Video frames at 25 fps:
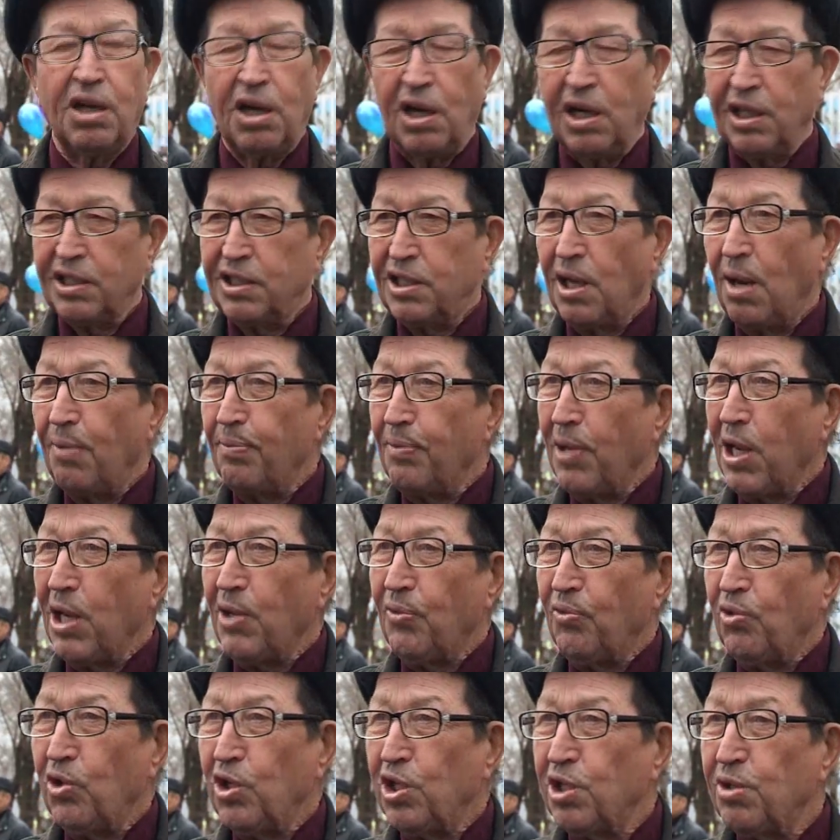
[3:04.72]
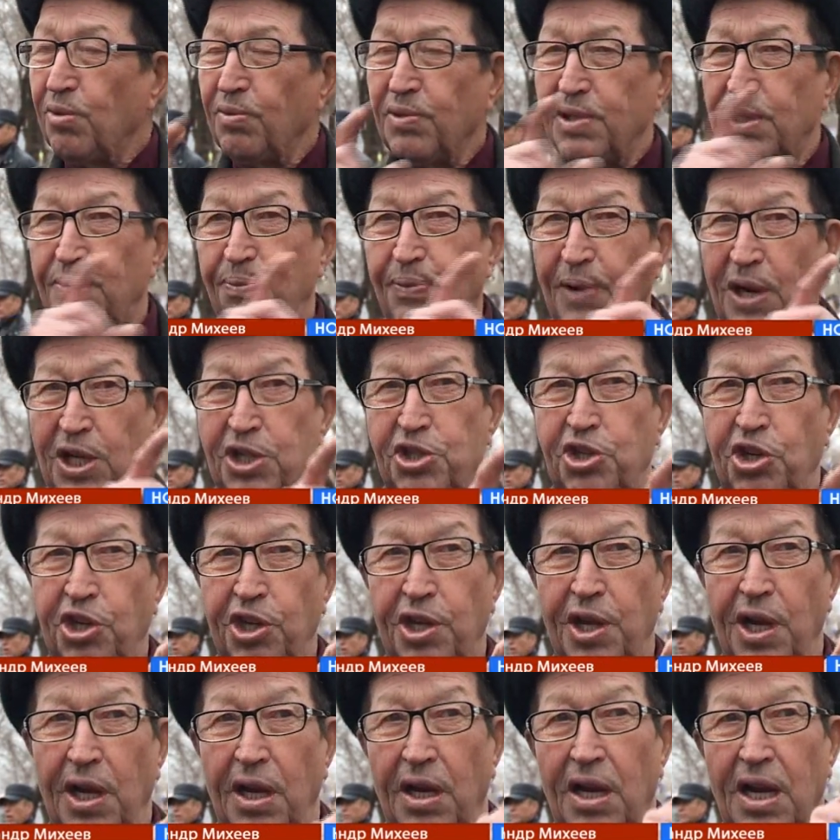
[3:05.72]
Хотя мне 80
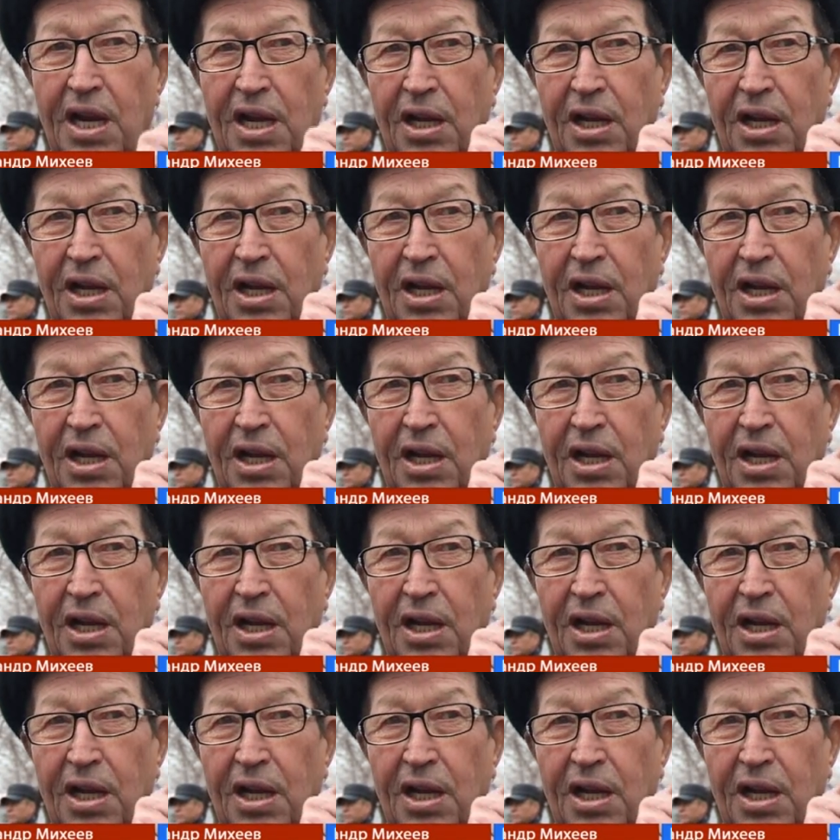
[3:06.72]
почти.